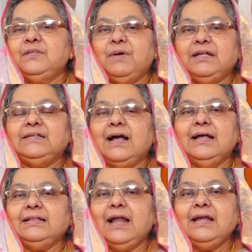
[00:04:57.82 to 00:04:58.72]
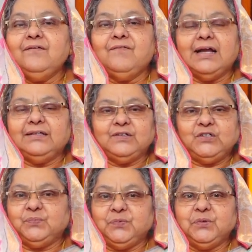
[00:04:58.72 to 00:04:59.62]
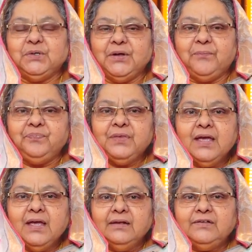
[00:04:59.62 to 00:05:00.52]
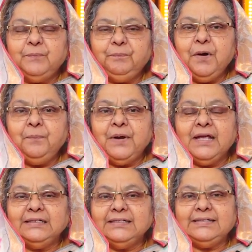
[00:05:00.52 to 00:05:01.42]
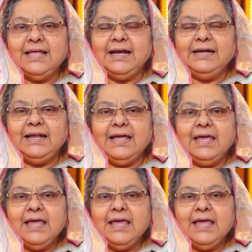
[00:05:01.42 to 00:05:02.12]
మన సంగతులన్నీ వాళ్ళతో చెప్తూ ఉంటాం చెప్పినప్పుడు ఏం చేస్తారంటే